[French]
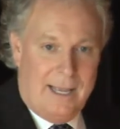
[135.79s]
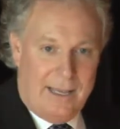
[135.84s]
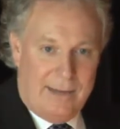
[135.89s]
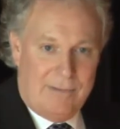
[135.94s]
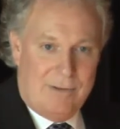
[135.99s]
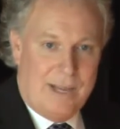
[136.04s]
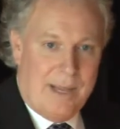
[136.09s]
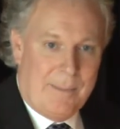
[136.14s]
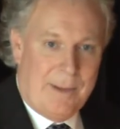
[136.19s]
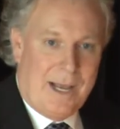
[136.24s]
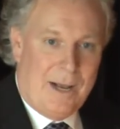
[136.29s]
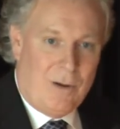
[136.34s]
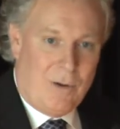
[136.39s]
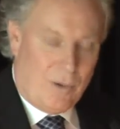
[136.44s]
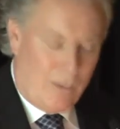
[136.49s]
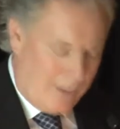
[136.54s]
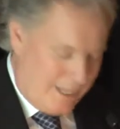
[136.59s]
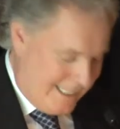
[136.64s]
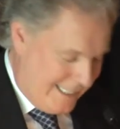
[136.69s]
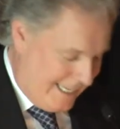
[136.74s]
Évidemment,
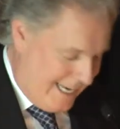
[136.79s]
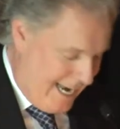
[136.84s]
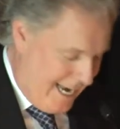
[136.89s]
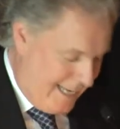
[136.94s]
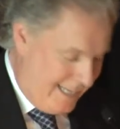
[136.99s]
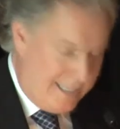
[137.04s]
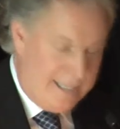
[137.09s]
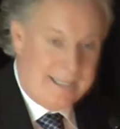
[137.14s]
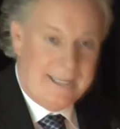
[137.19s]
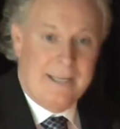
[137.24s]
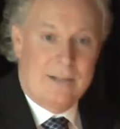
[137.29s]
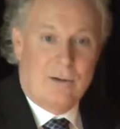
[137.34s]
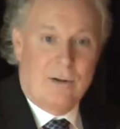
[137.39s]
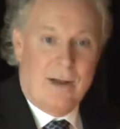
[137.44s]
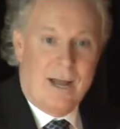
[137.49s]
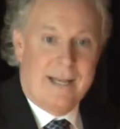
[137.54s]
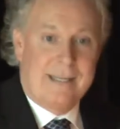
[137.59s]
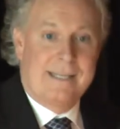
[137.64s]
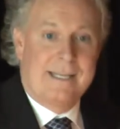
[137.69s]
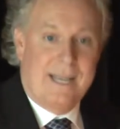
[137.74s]
Lawrence Cannon, qui est
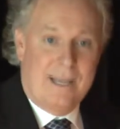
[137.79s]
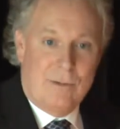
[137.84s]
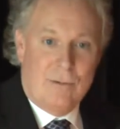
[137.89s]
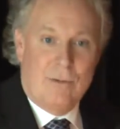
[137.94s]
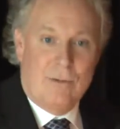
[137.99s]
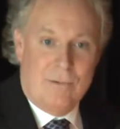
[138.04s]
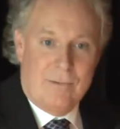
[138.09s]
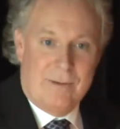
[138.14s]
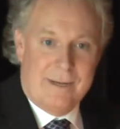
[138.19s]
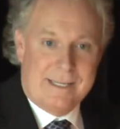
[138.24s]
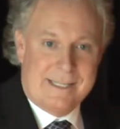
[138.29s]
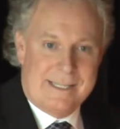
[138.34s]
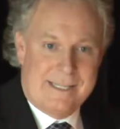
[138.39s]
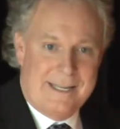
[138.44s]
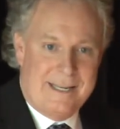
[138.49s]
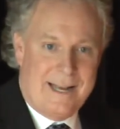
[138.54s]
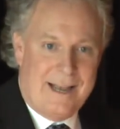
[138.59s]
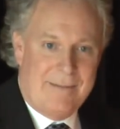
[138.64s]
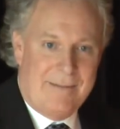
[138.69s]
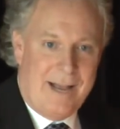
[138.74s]
un ancien de
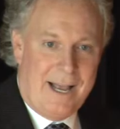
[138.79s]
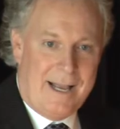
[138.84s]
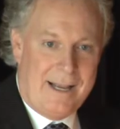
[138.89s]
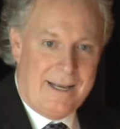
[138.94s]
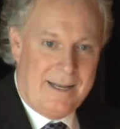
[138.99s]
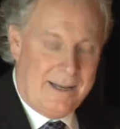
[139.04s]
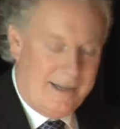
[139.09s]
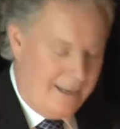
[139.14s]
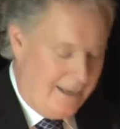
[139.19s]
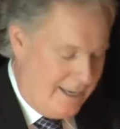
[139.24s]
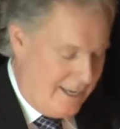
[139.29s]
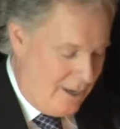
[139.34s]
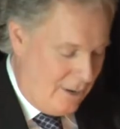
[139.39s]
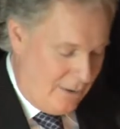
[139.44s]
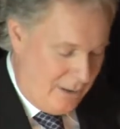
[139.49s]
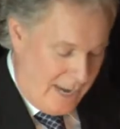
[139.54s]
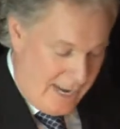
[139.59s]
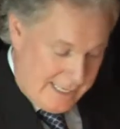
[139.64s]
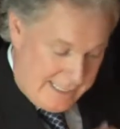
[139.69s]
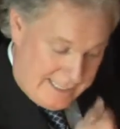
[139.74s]
l'Université Laval euh, et
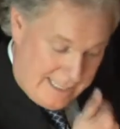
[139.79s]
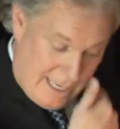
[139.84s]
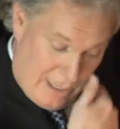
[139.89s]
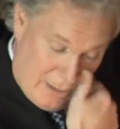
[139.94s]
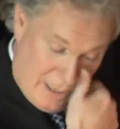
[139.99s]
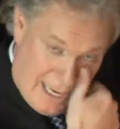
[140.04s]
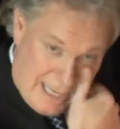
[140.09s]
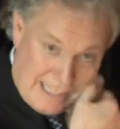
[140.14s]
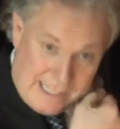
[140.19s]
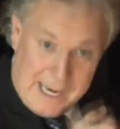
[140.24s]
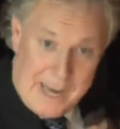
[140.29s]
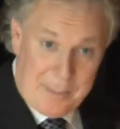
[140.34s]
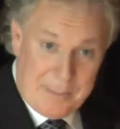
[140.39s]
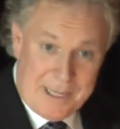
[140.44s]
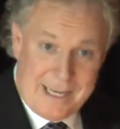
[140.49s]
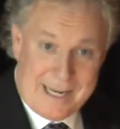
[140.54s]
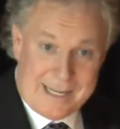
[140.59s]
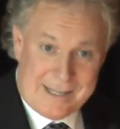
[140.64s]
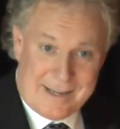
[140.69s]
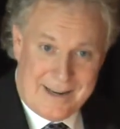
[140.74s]
un ancien de
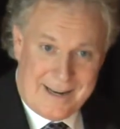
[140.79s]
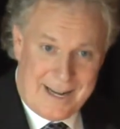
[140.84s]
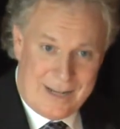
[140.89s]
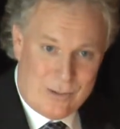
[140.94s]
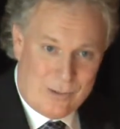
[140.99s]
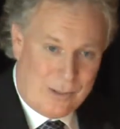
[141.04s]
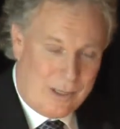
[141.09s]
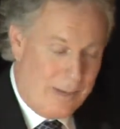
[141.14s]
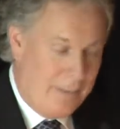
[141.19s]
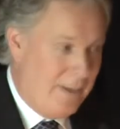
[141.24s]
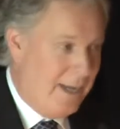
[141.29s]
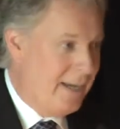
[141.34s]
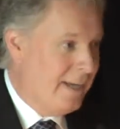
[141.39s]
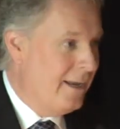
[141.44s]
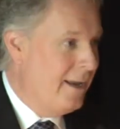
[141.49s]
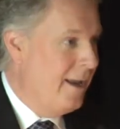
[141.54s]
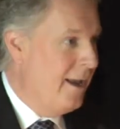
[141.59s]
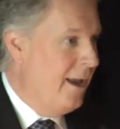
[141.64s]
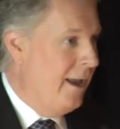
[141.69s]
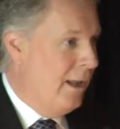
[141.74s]
l'Assemblée nationale du
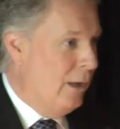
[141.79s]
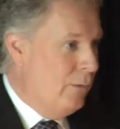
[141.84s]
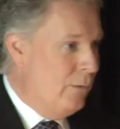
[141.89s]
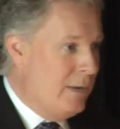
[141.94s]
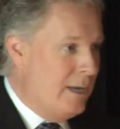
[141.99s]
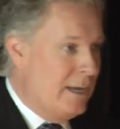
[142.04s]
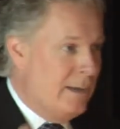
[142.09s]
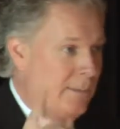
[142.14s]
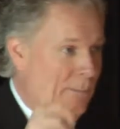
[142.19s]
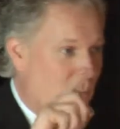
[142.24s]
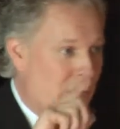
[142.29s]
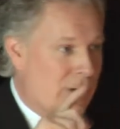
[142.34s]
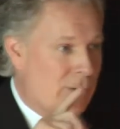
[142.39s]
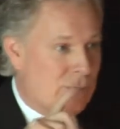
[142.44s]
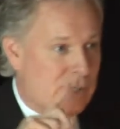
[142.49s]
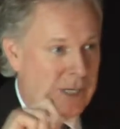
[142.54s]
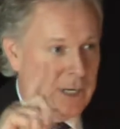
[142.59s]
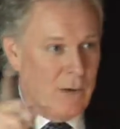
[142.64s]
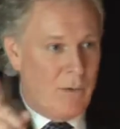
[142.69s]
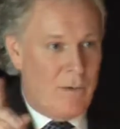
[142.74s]
Québec, lui et moi,
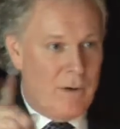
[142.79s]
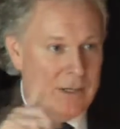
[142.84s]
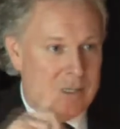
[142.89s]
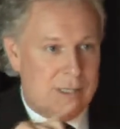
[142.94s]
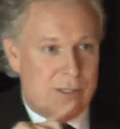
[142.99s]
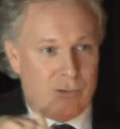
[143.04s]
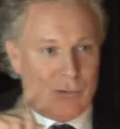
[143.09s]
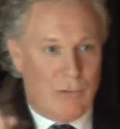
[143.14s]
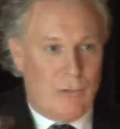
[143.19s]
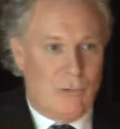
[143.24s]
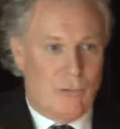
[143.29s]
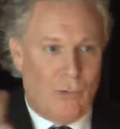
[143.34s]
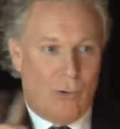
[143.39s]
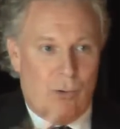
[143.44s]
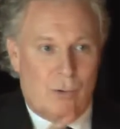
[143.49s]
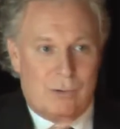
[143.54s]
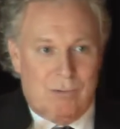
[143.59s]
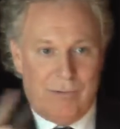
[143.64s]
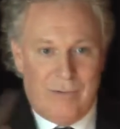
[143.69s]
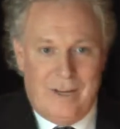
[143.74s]
on s'est croisés sur
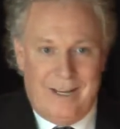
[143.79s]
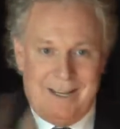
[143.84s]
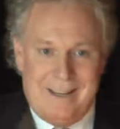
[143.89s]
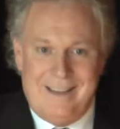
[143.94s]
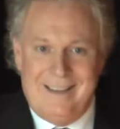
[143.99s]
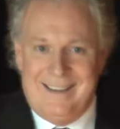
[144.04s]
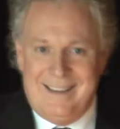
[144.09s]
l'autoroute 20